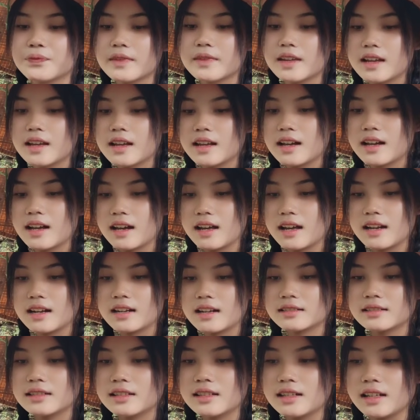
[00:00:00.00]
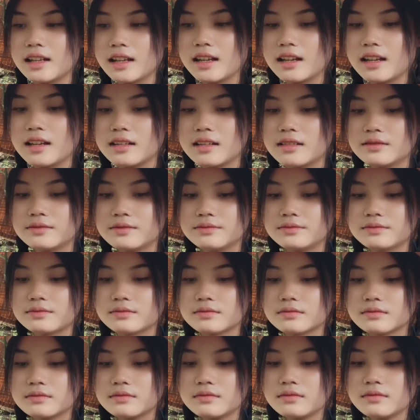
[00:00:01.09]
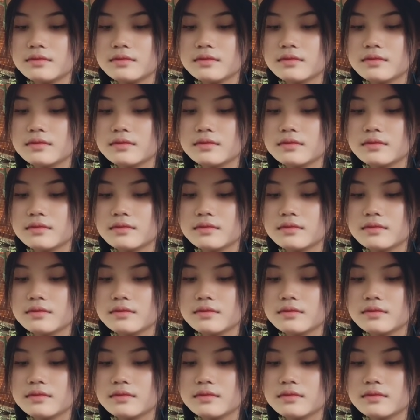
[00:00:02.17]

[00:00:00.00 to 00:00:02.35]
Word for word: iya. karakternya -hmm